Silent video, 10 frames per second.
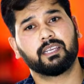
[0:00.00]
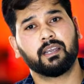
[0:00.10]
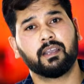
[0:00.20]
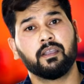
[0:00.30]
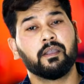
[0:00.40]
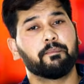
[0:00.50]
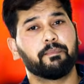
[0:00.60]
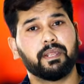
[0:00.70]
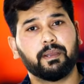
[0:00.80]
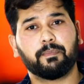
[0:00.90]
हैं
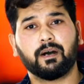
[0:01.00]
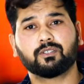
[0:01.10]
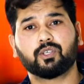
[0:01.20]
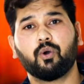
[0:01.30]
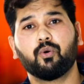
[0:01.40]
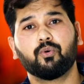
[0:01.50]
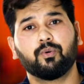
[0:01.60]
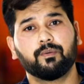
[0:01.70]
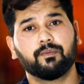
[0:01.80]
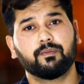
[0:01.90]
मेरे पास आओ
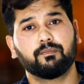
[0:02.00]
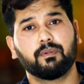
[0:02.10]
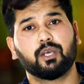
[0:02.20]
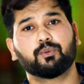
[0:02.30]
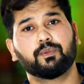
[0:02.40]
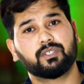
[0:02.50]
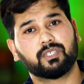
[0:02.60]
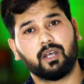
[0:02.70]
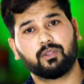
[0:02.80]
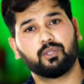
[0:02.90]
मैं तुम्हें
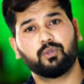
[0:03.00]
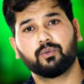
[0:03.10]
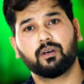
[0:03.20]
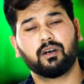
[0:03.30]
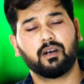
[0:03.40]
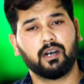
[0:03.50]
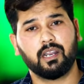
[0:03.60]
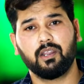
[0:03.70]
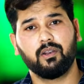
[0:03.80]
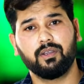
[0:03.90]
शांति दूंगा
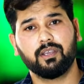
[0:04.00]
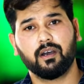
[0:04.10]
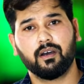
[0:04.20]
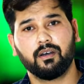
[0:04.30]
हाले लिया